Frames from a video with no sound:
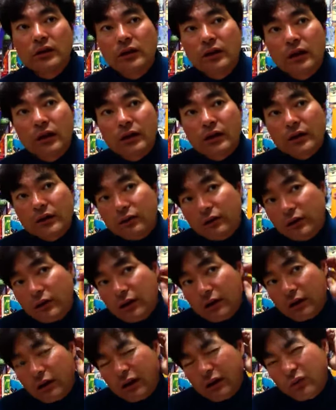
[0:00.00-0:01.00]
あれ
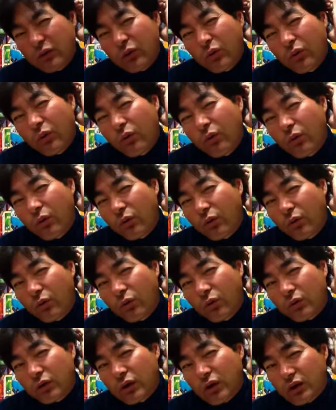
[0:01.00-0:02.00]
は、あ
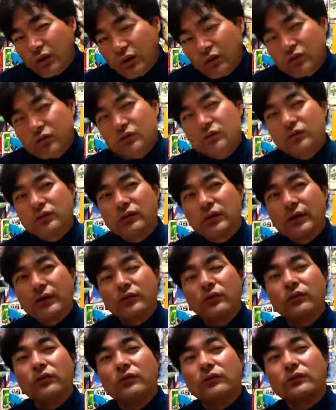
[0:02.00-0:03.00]
の、結局、あ
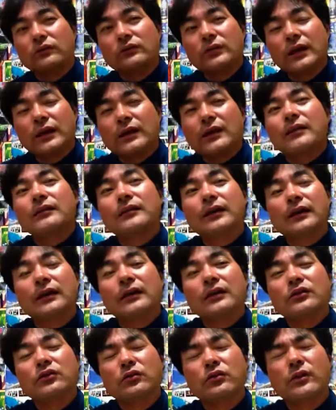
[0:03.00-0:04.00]
の、なんかだか
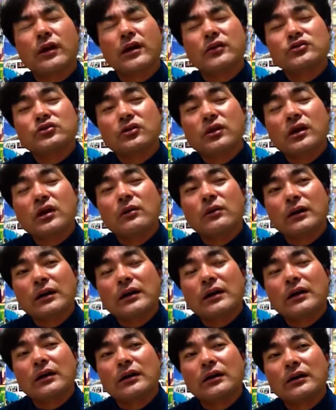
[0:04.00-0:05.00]
ら、要は、ジョア
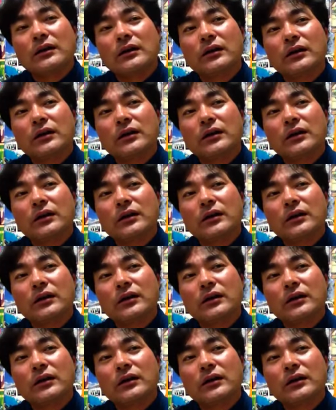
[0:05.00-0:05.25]
は、